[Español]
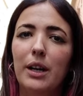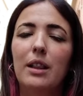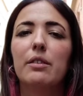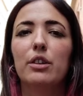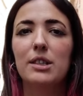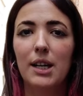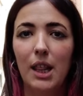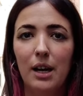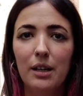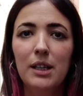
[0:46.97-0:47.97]
Ildefons
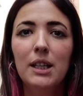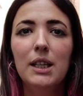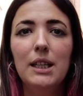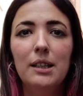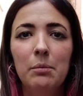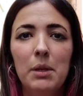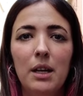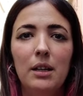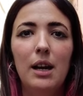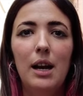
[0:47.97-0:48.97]
Sardá, y
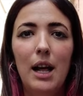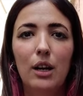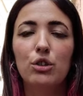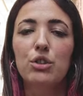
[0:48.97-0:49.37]
también la